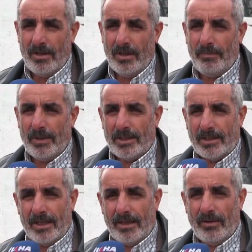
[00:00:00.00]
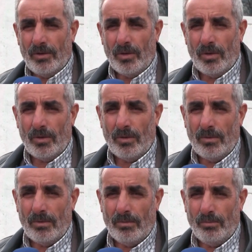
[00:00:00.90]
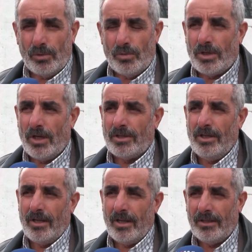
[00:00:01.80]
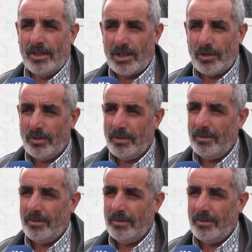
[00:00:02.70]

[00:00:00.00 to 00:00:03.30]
E, ee, PTT e, bütün çalışanlarına teşekkür